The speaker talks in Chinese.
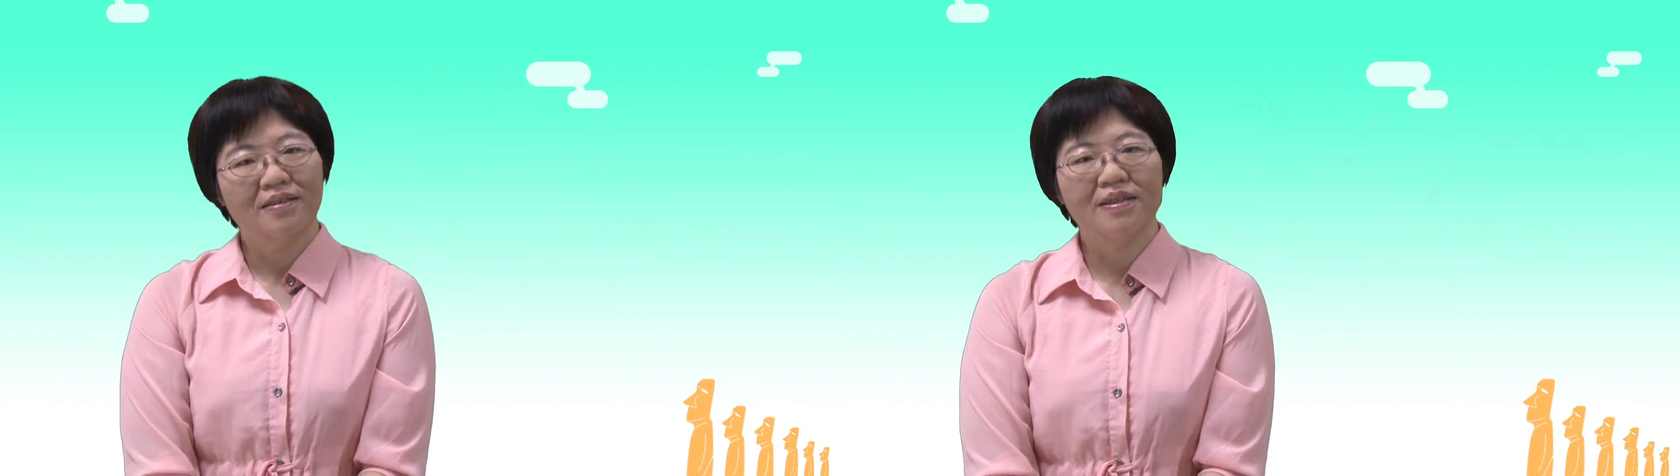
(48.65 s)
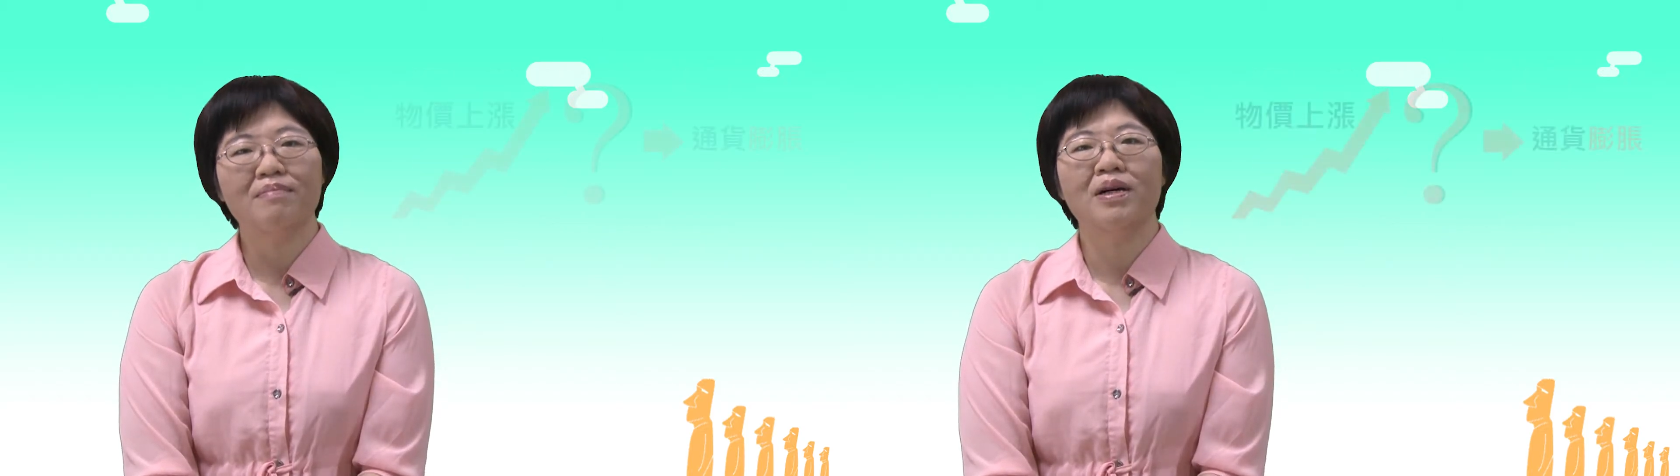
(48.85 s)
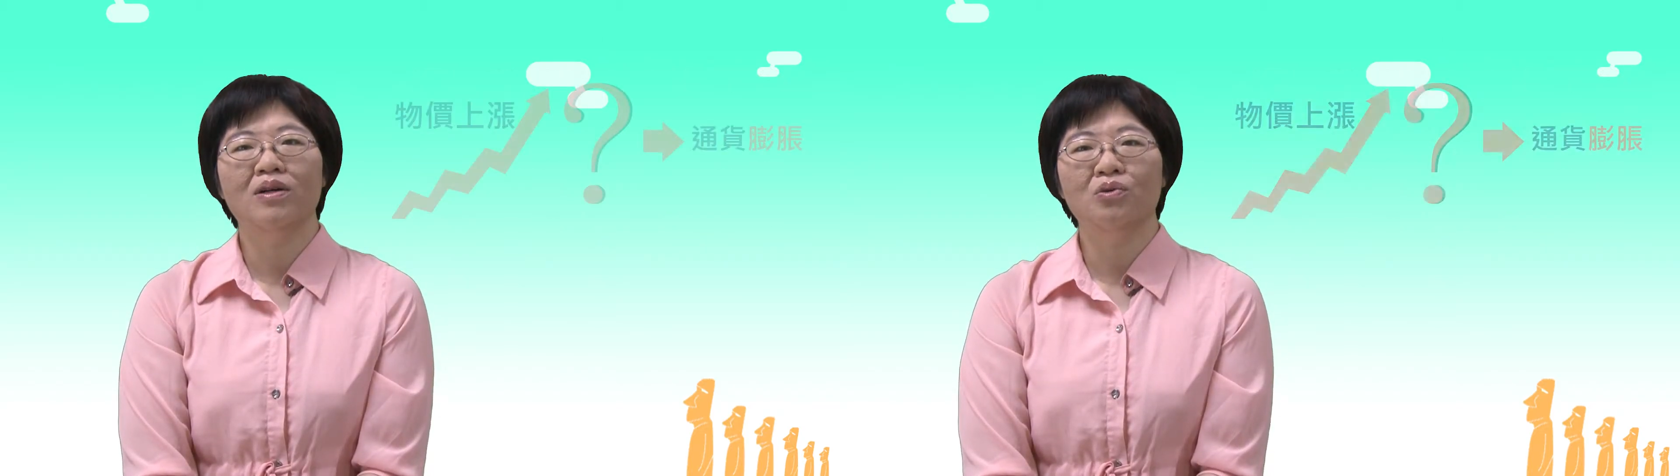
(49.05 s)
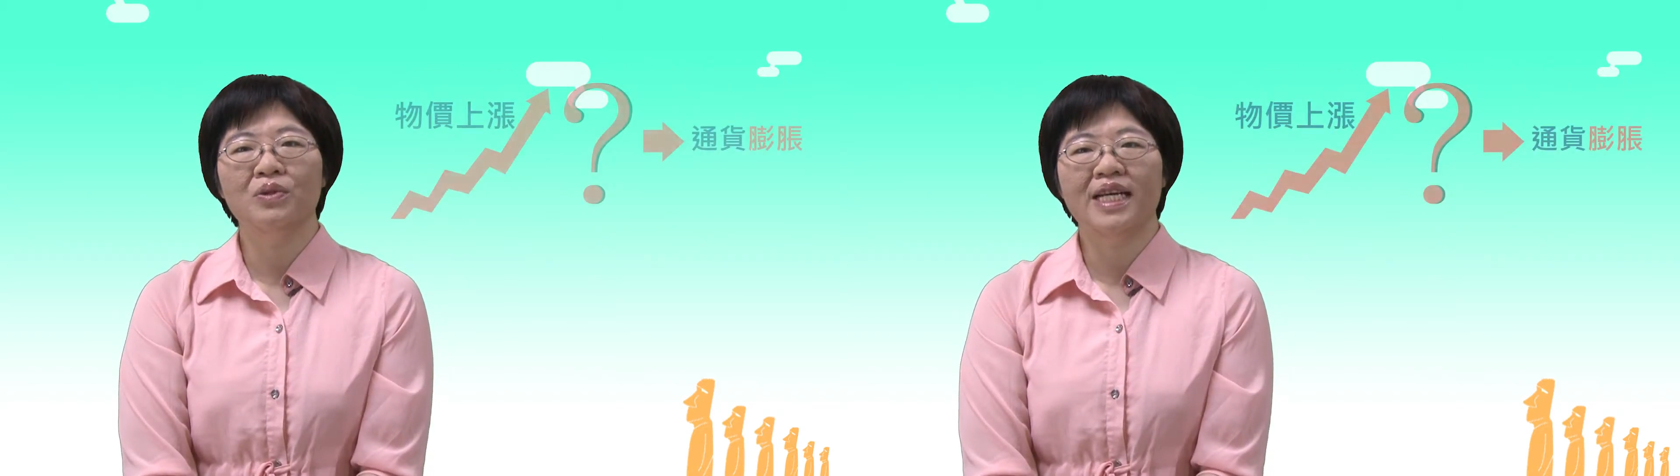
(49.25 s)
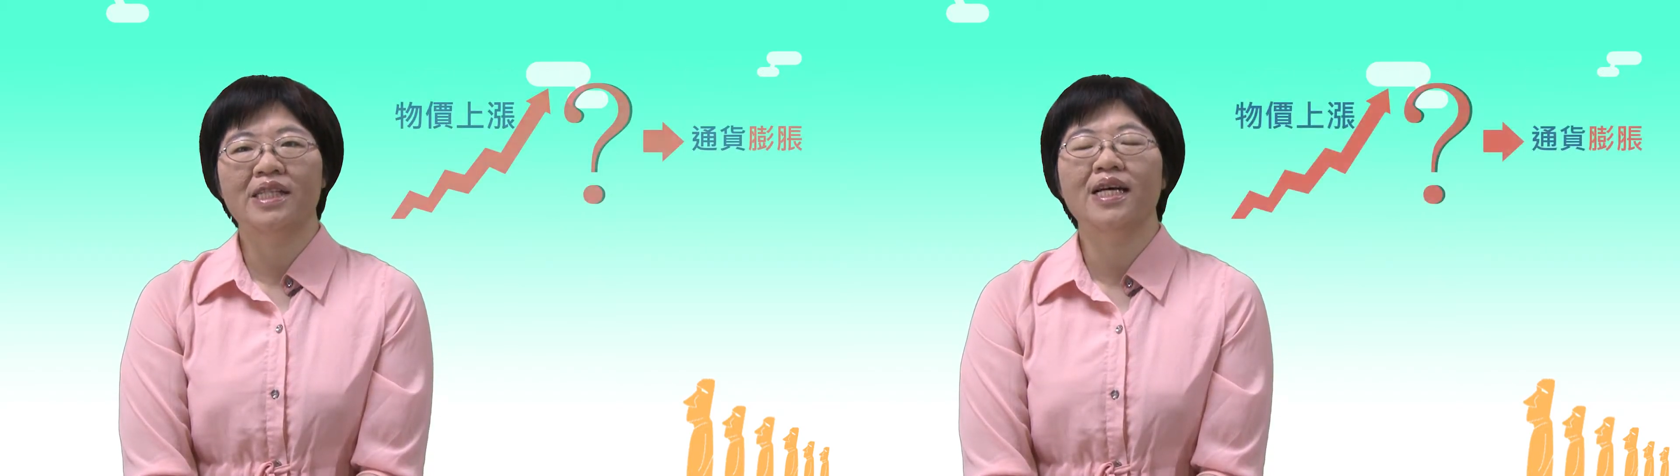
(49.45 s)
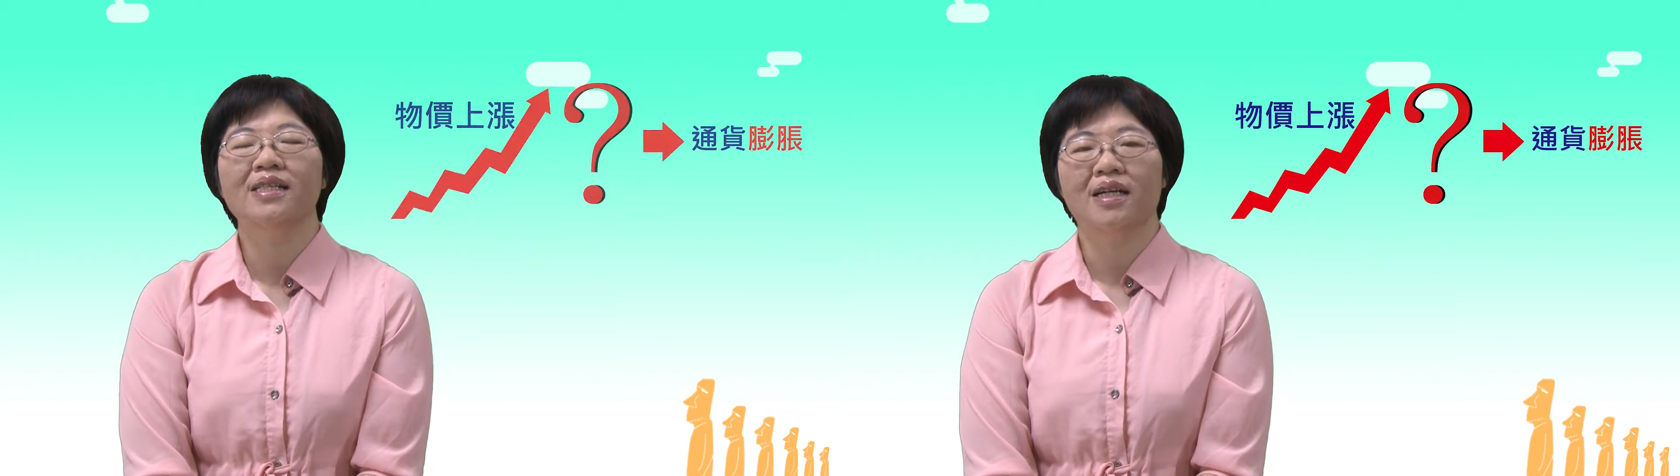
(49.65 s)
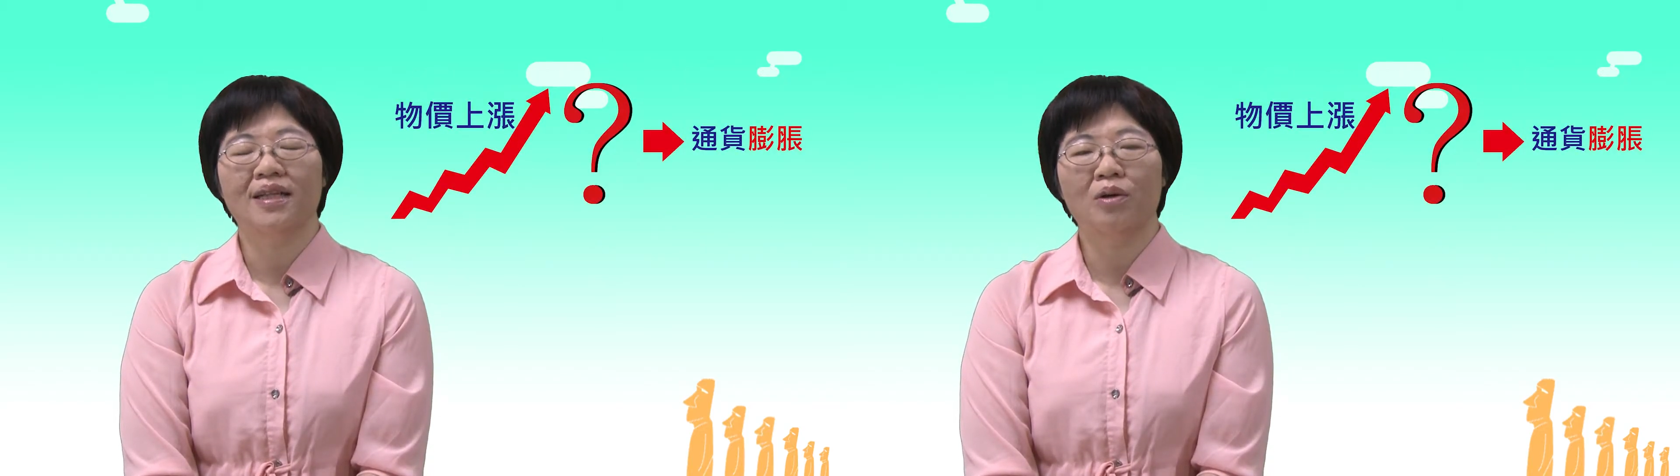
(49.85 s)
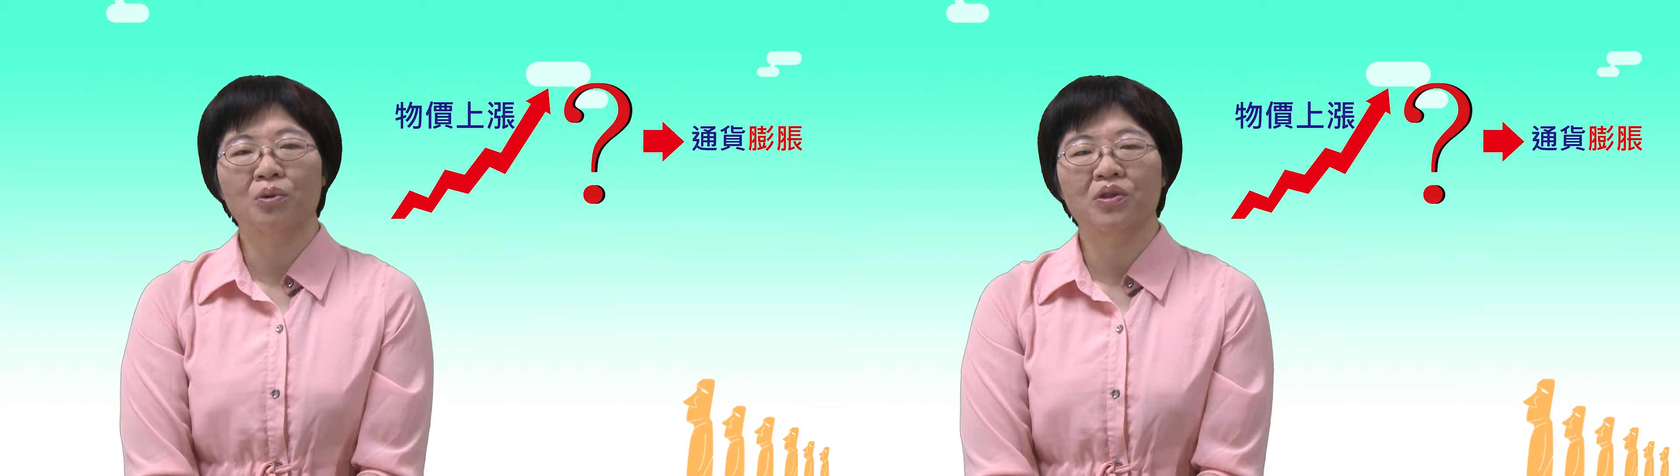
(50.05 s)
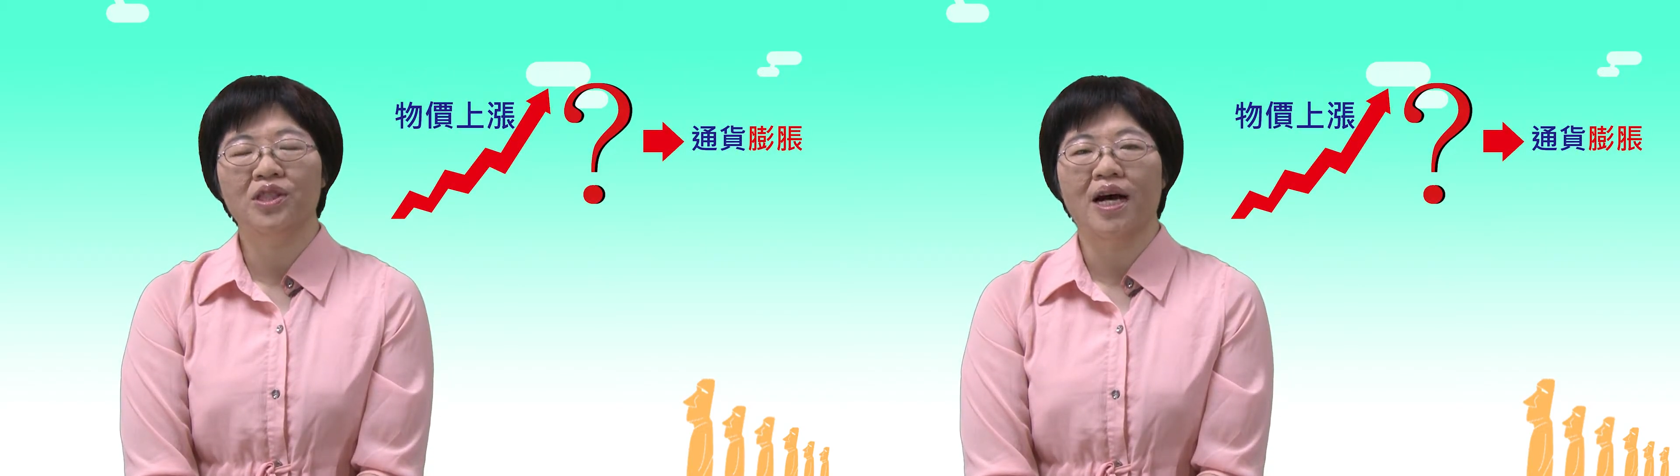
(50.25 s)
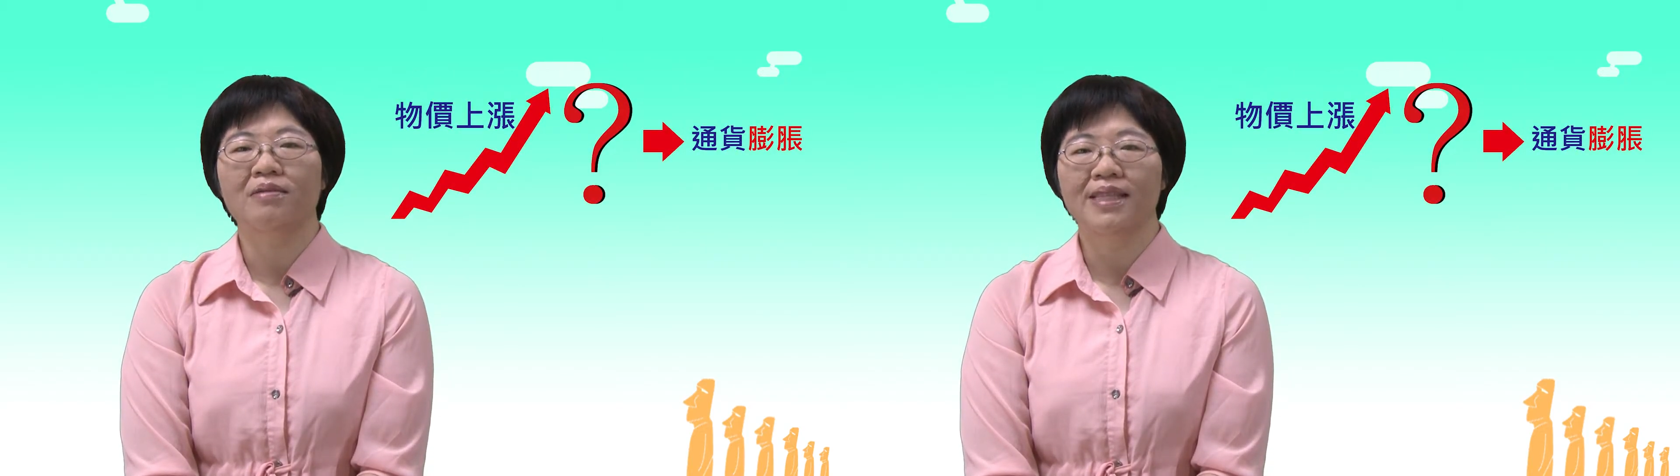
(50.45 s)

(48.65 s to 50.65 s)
那么，物价上涨到多少